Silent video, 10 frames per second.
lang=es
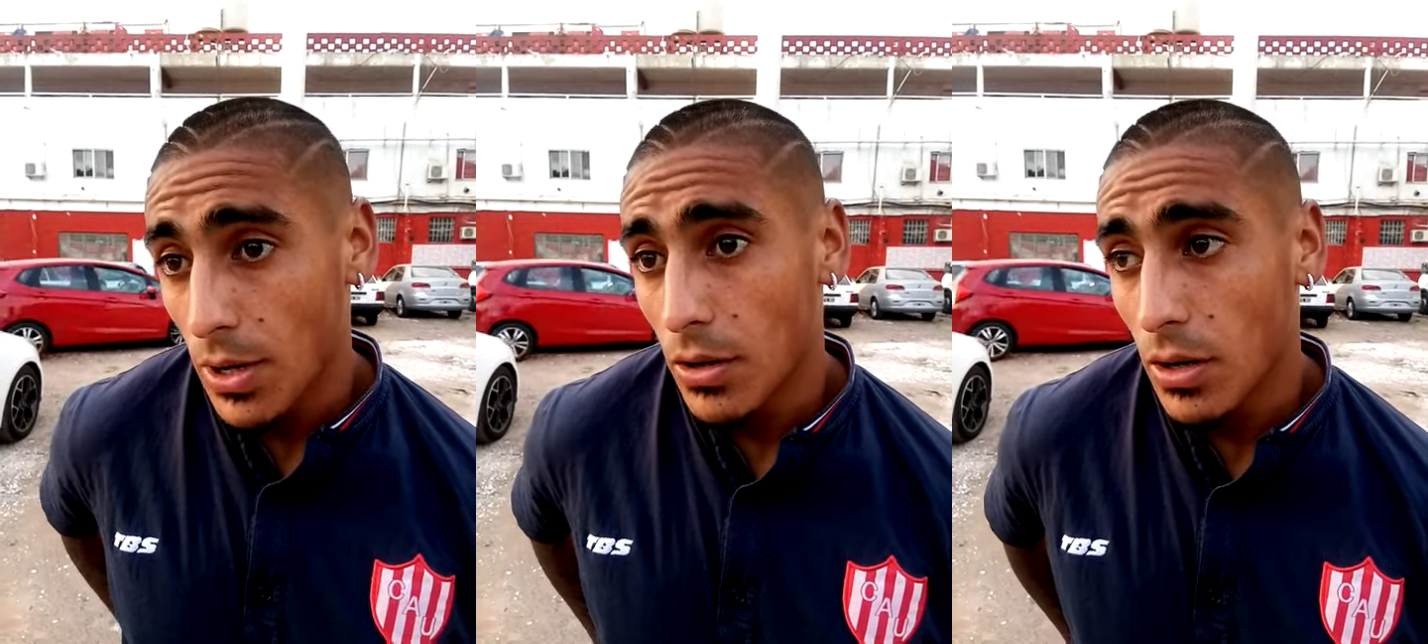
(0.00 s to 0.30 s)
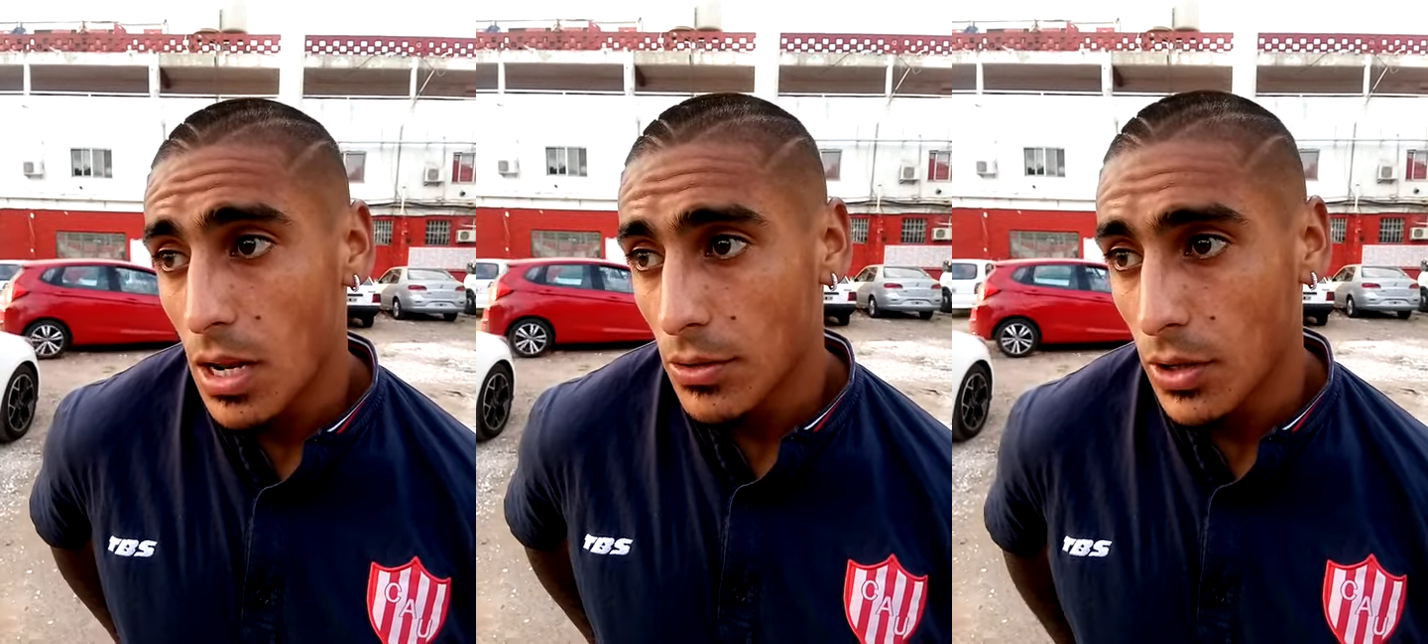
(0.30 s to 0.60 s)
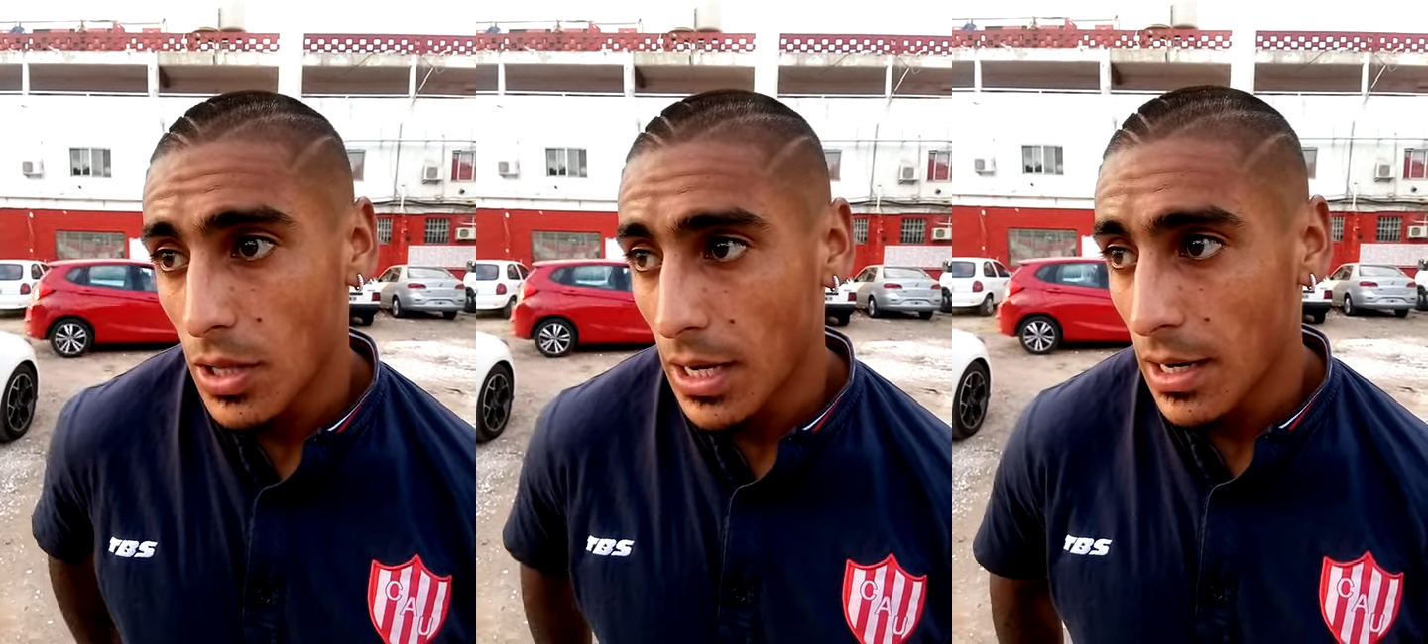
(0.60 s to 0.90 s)
bueno, con la
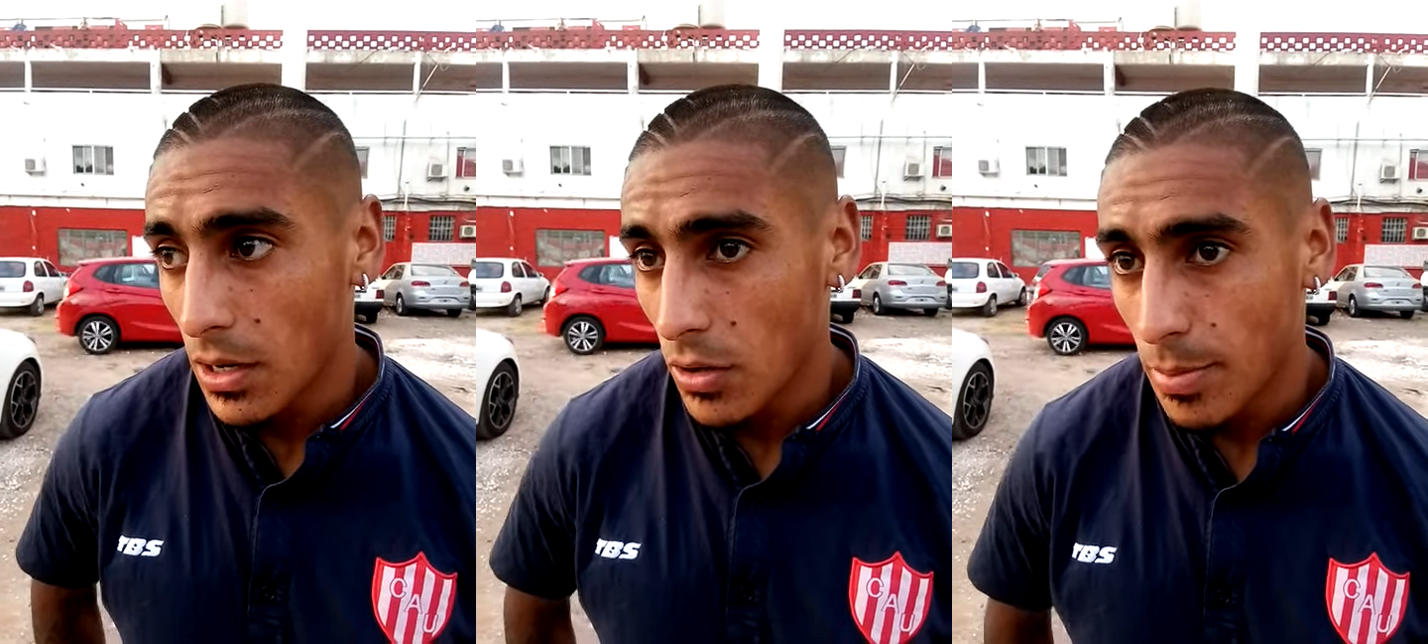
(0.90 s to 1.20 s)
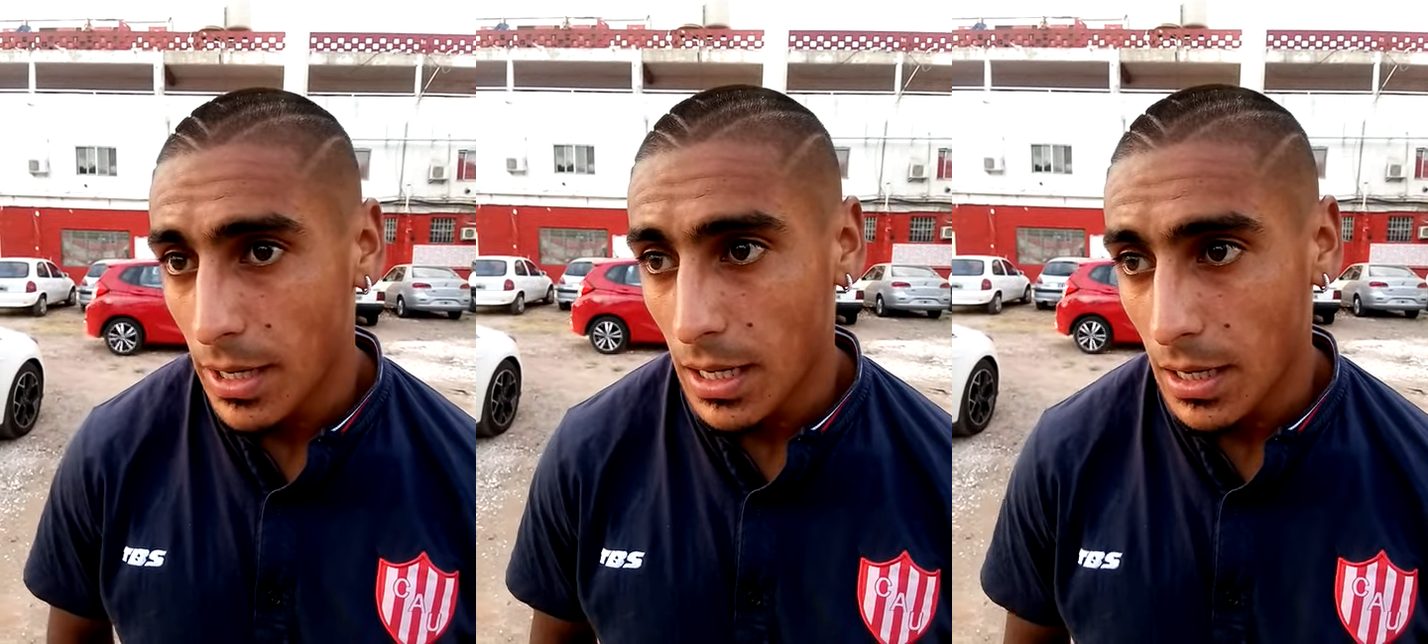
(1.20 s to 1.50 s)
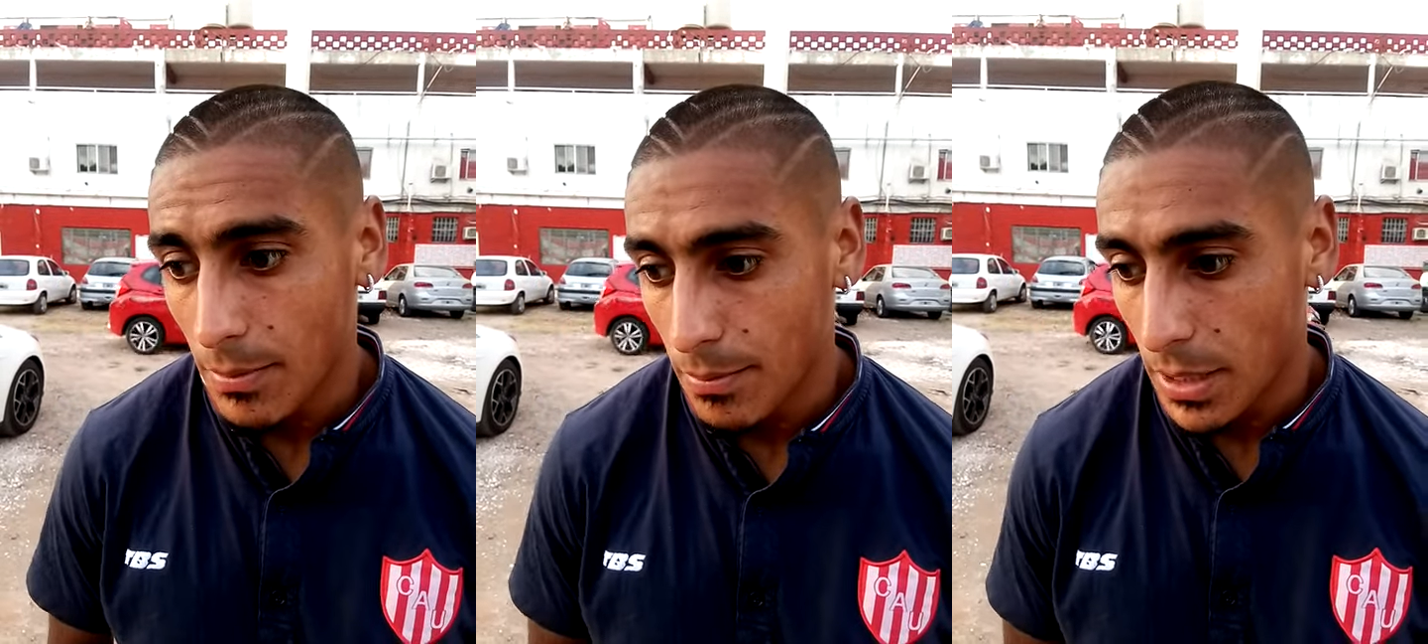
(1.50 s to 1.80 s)
ilusión de ganar hoy para,